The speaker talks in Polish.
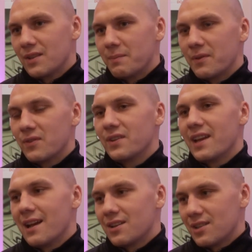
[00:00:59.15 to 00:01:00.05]
na pewno
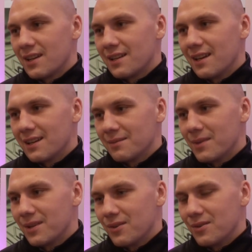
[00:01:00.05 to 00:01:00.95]
nie aż taki jak
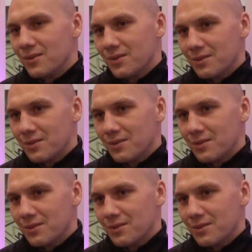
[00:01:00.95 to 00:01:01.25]
Marco Huk,